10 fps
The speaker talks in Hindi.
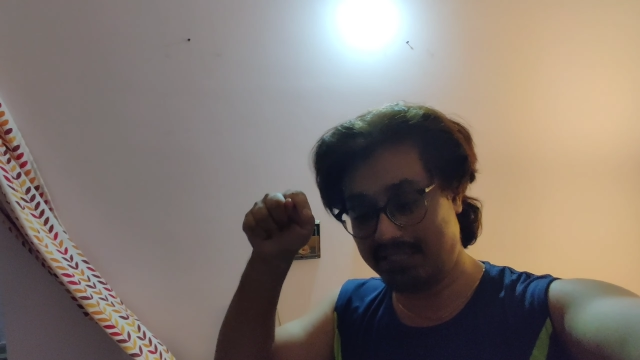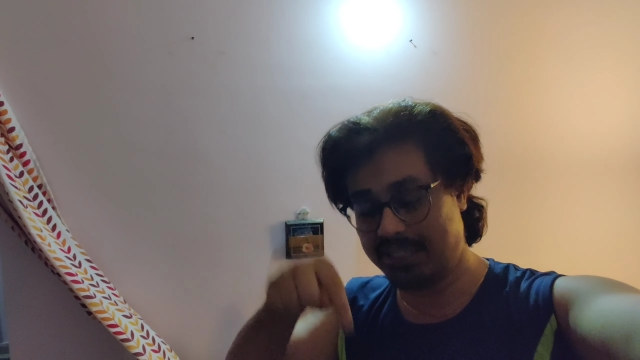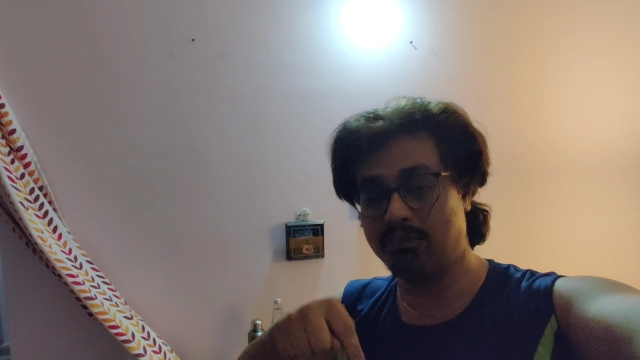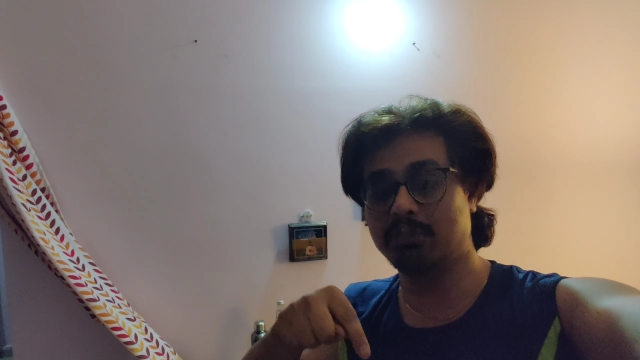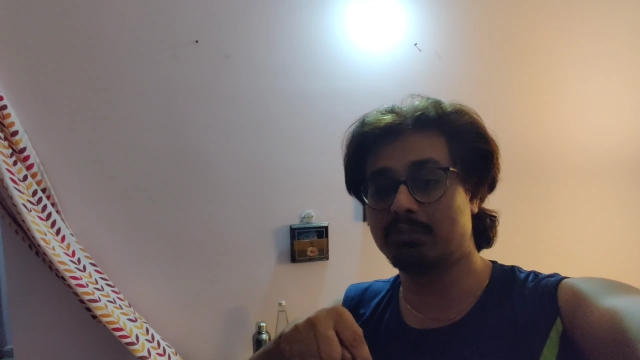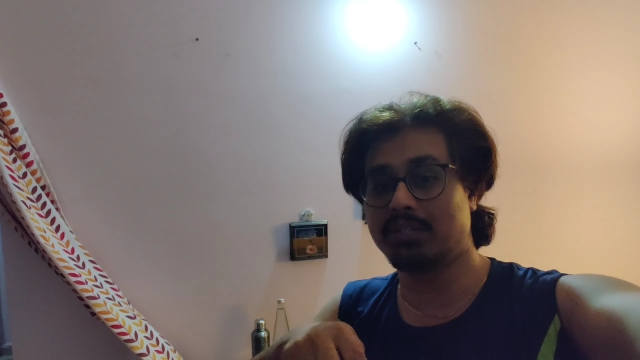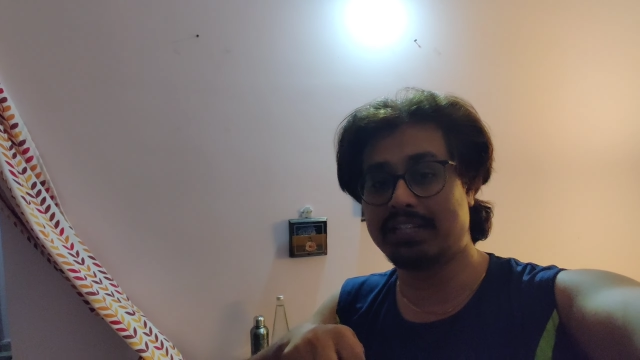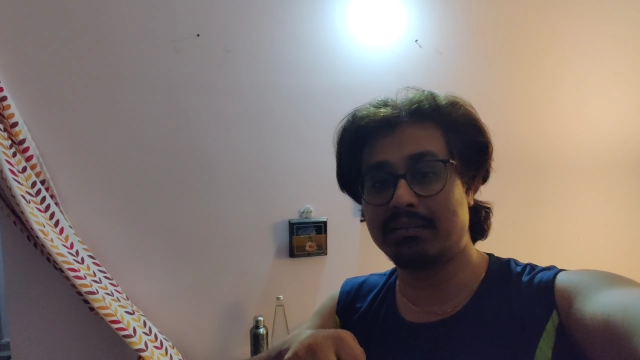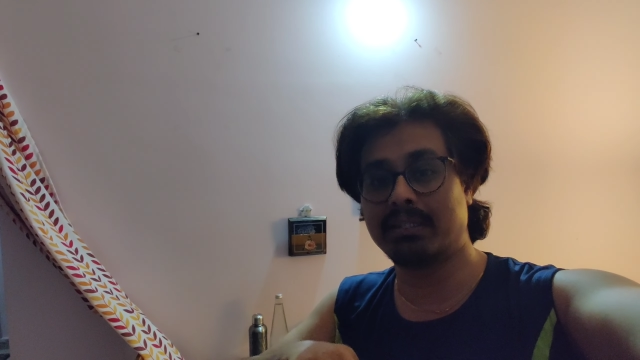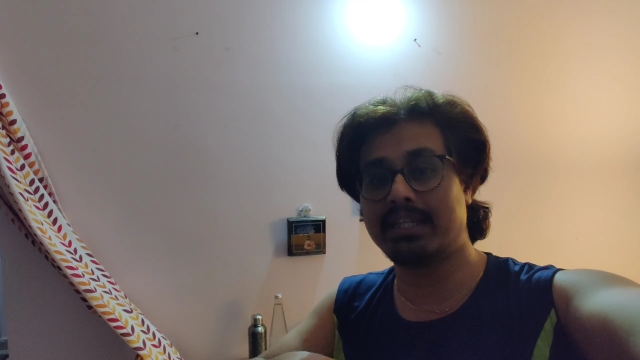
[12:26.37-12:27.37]
प्लीज़ कमेंट्स में
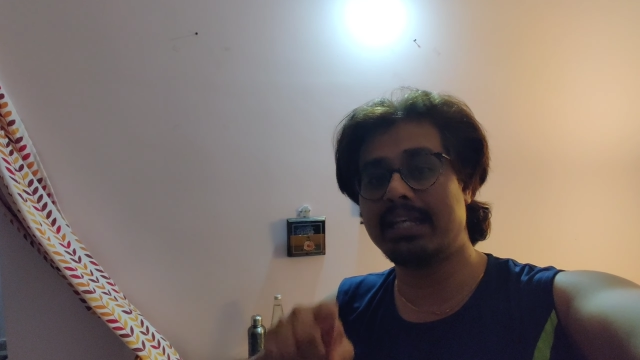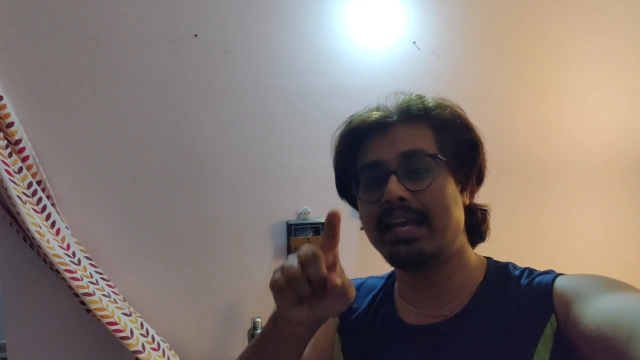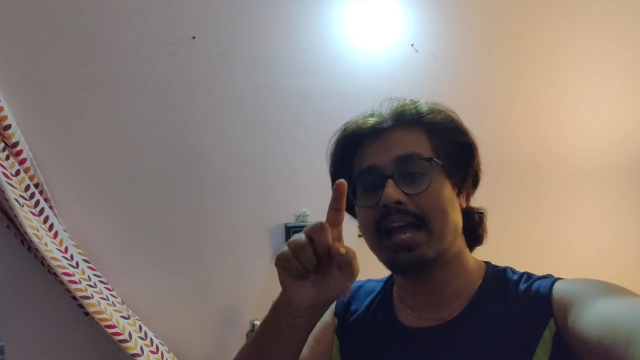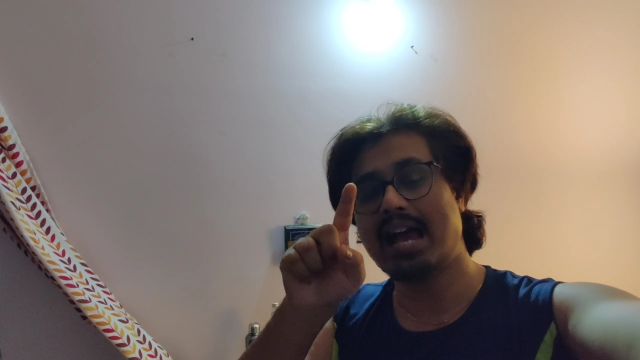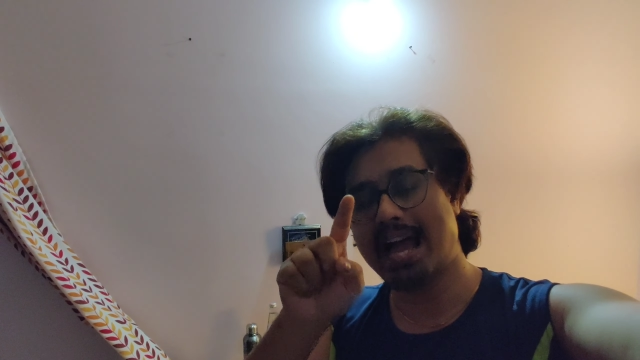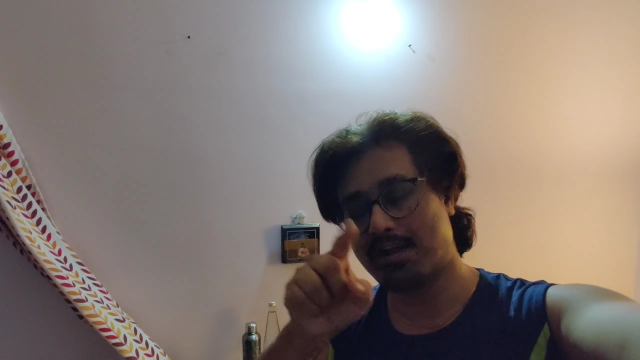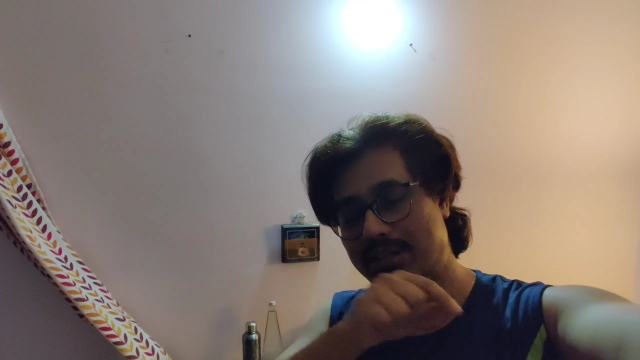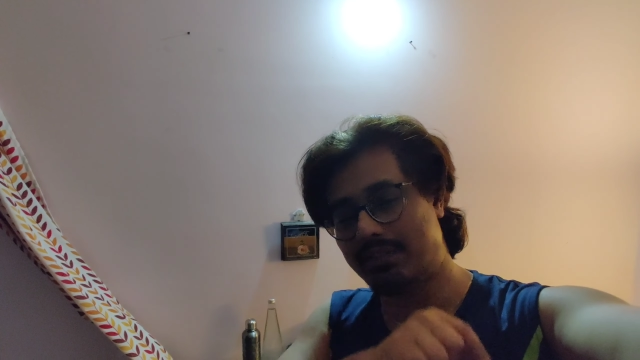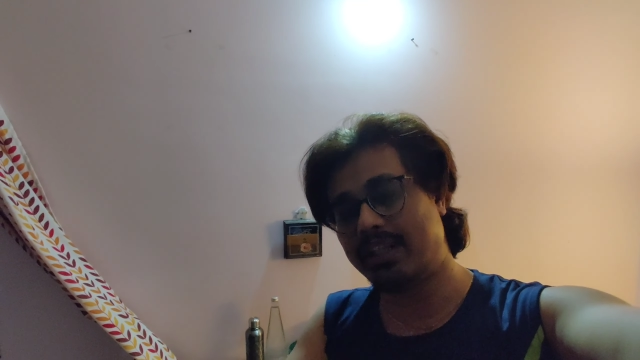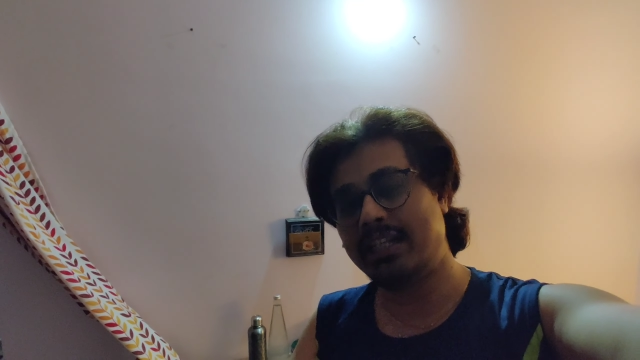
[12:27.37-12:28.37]
लिख के बताइए आई
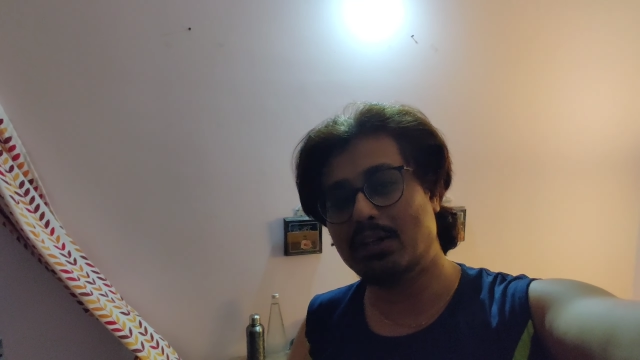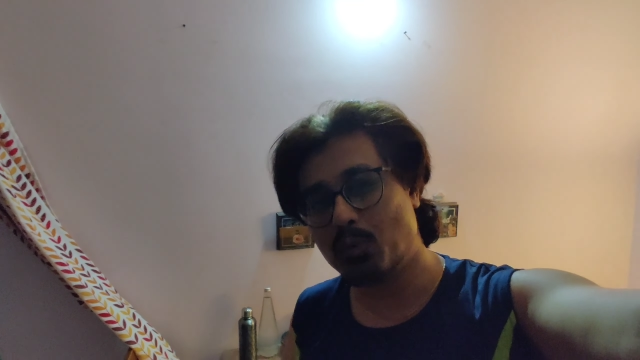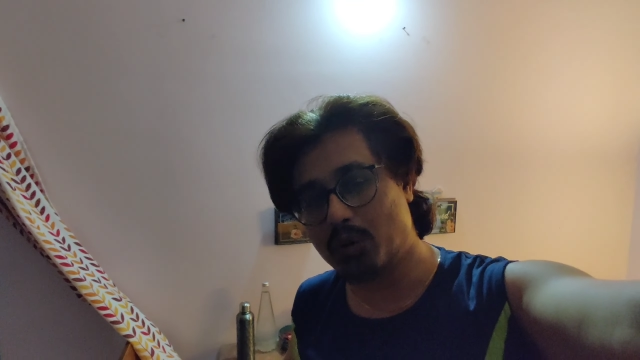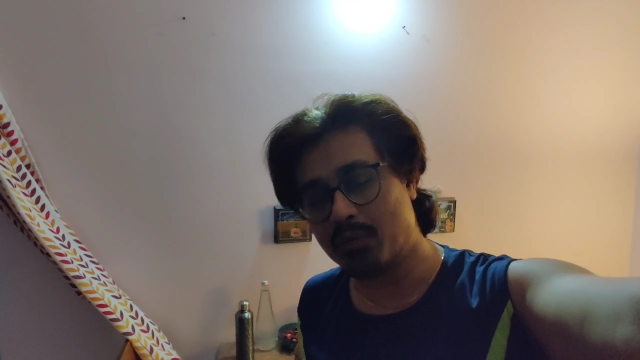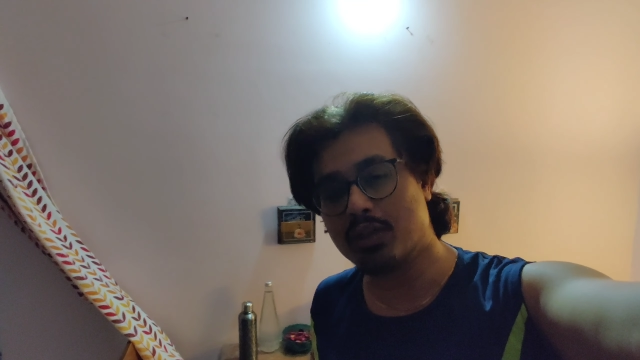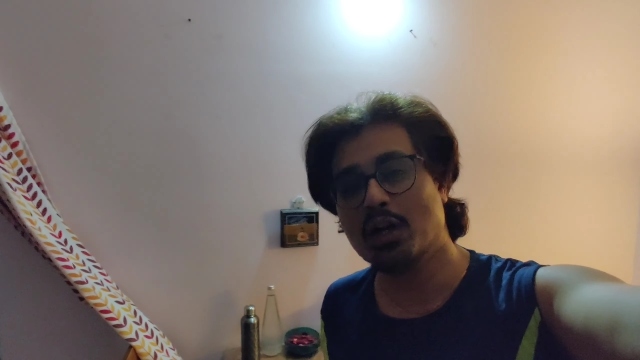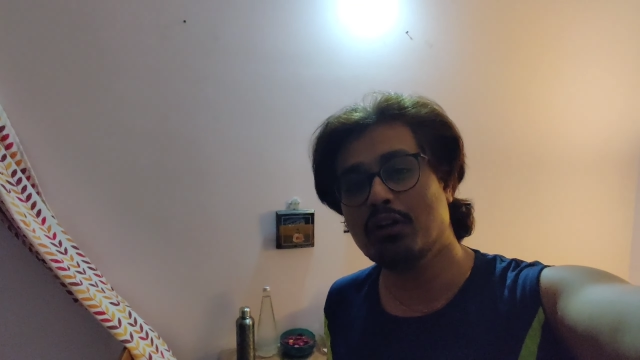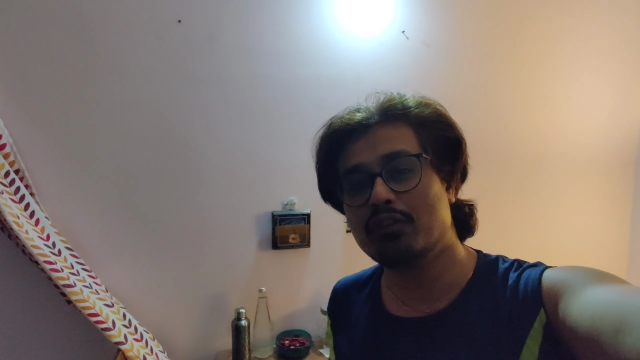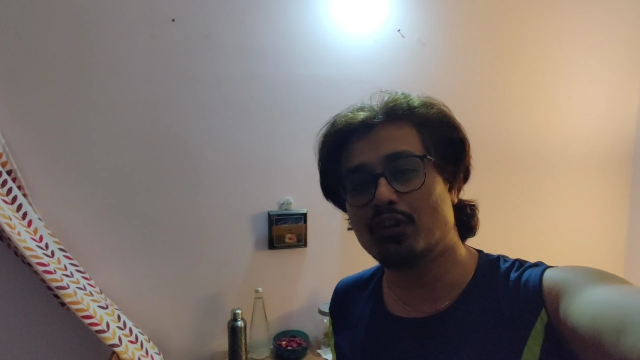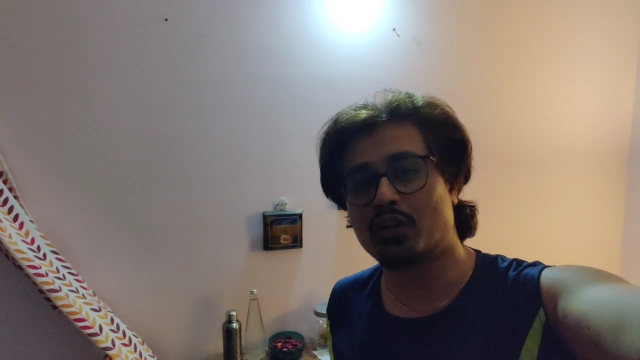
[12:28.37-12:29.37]
वु डेफिनेटली लुक आउट
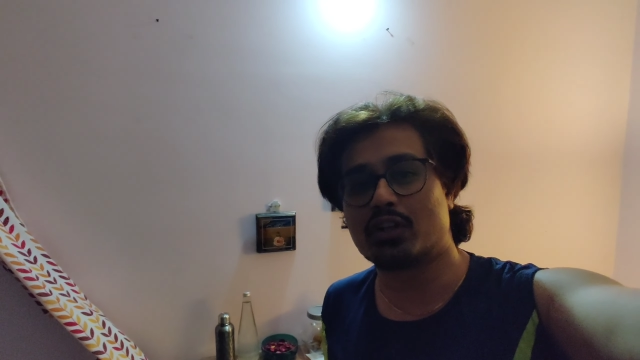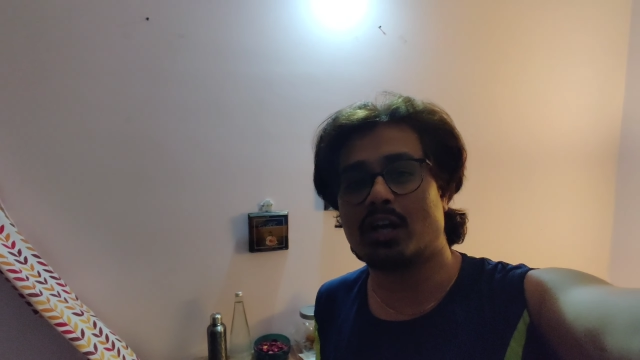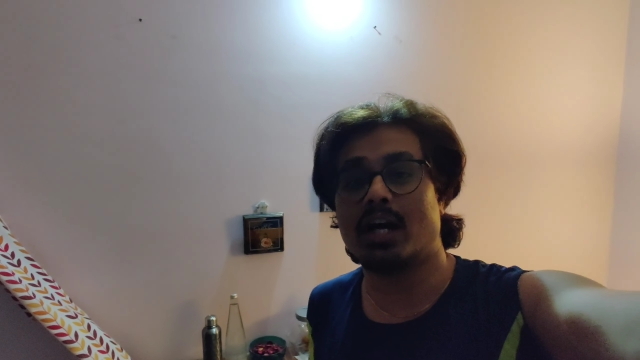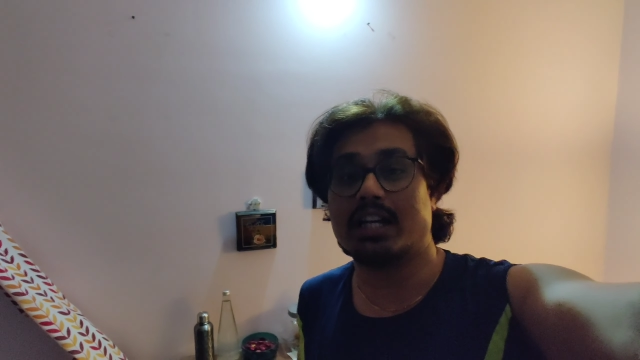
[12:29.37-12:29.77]
फॉर